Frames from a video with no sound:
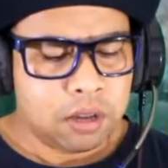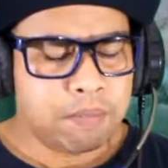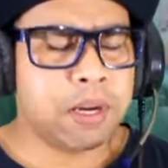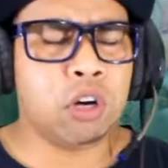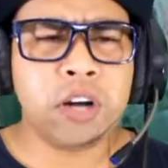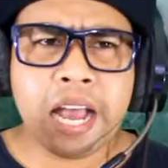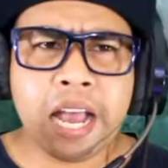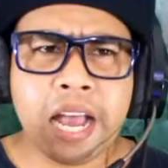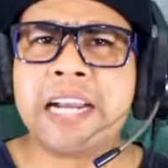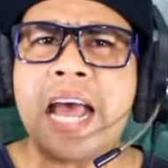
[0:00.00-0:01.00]

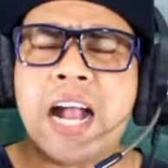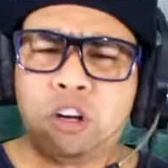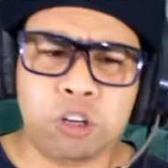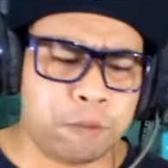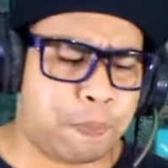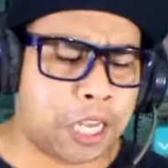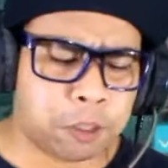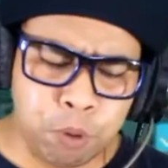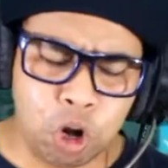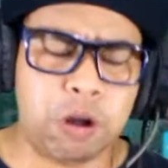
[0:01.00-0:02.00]
menggunakan akun
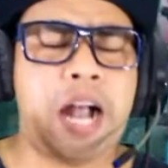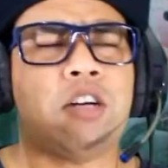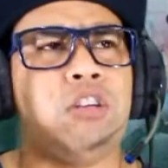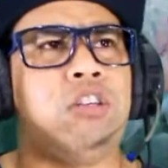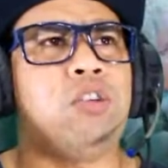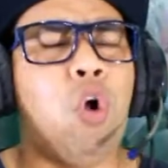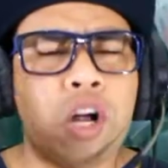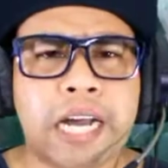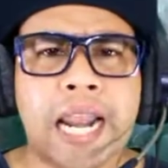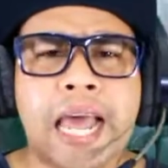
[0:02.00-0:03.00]
Facebook, akun
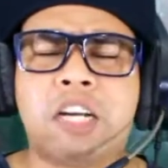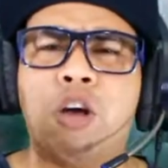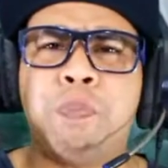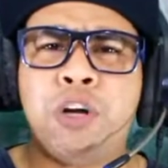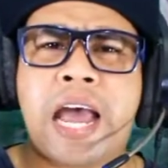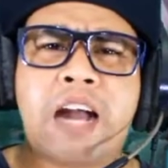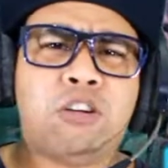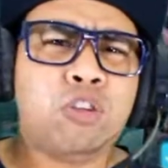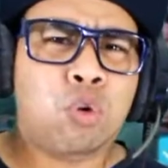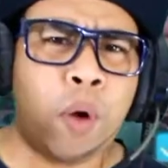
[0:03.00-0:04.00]
Google ataupun
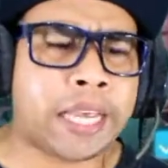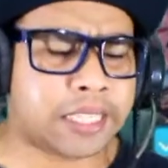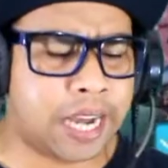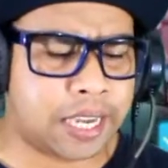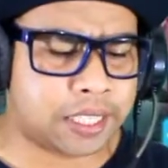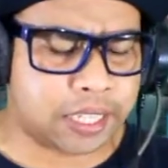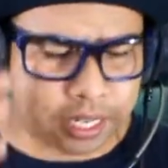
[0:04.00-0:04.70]
akun Quest guys